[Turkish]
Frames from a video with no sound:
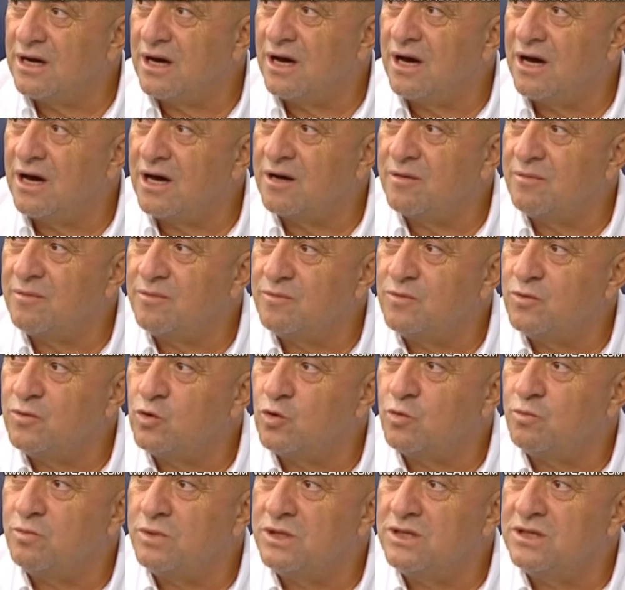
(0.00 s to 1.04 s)
ağır
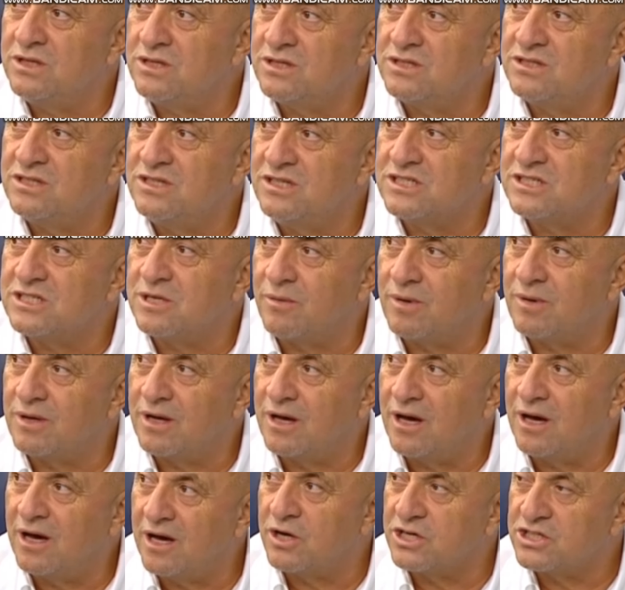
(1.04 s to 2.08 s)
yük bindirdiğin zaman
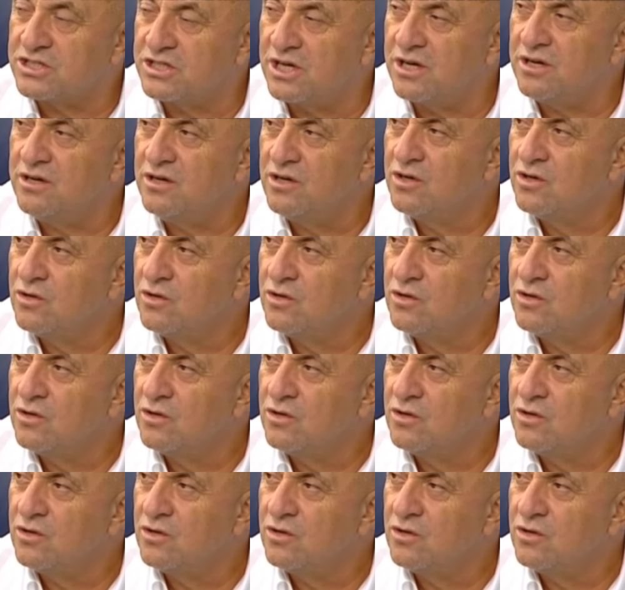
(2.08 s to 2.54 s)
ağır maçlar